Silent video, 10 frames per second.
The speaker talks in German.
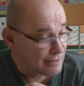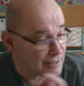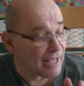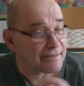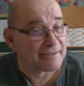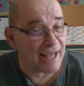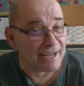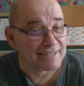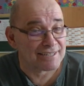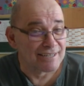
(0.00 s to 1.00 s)
Ja,
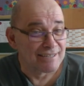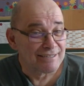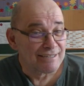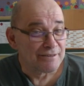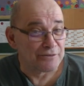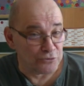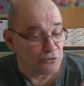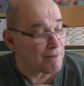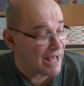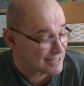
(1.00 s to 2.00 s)
Trax, du
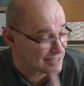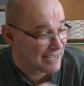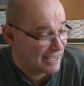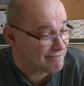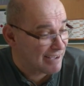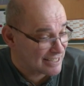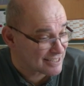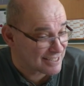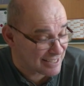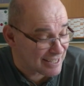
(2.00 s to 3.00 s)
magst kein
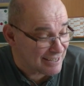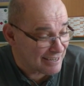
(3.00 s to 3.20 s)
Wasser,